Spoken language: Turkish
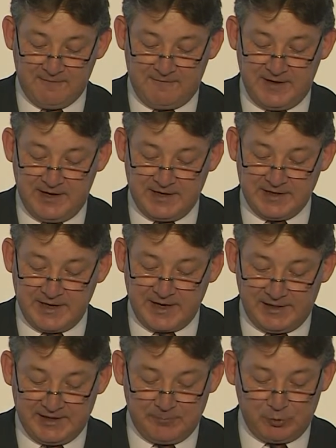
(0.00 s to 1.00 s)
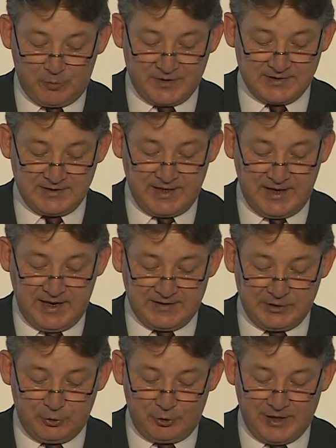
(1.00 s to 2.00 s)
ve yerel diplomaside
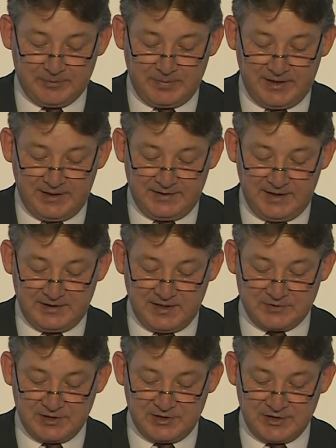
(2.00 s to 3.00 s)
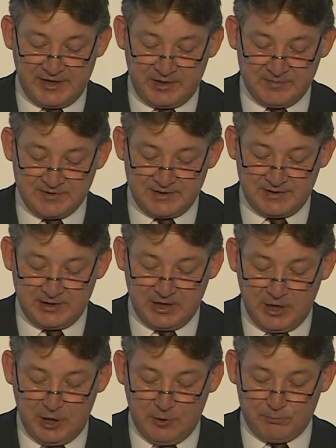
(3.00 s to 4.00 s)
etkin olan belediye temsilcilerimizin
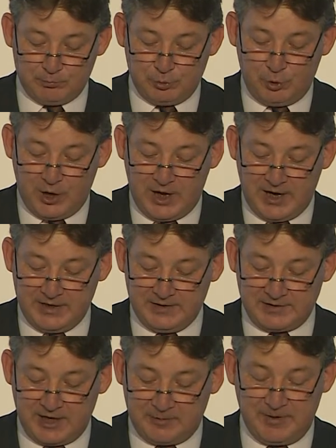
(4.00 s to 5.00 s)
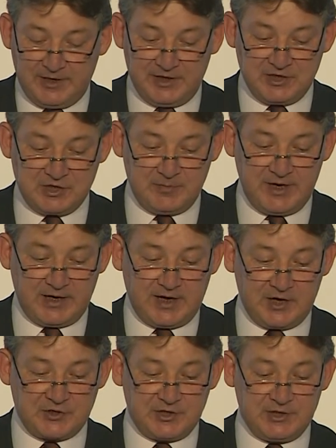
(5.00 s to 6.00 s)
bu hain darbe girişimine
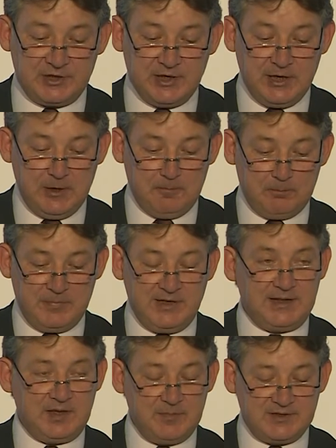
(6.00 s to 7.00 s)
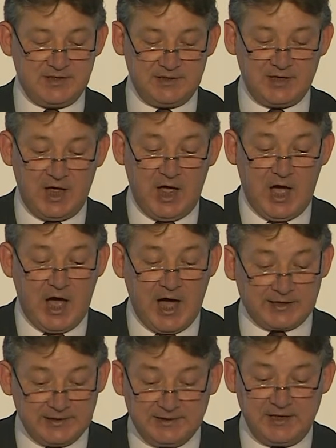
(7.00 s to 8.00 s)
karşı milletimizin
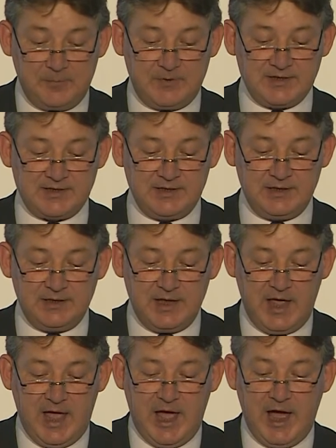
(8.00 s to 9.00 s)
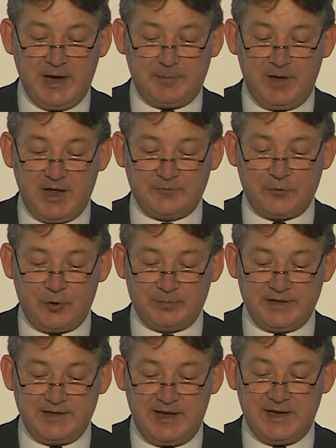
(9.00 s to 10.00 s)
haklı tepkisini her
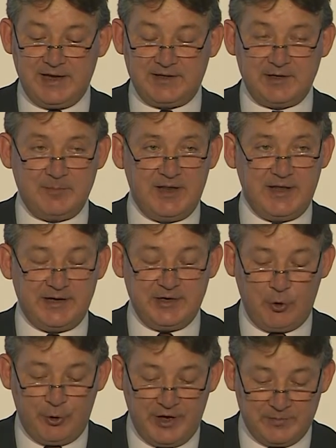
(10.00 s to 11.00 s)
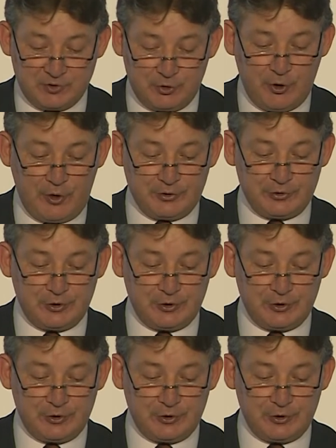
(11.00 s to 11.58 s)
platformda dile getirmelerini önemsiyor.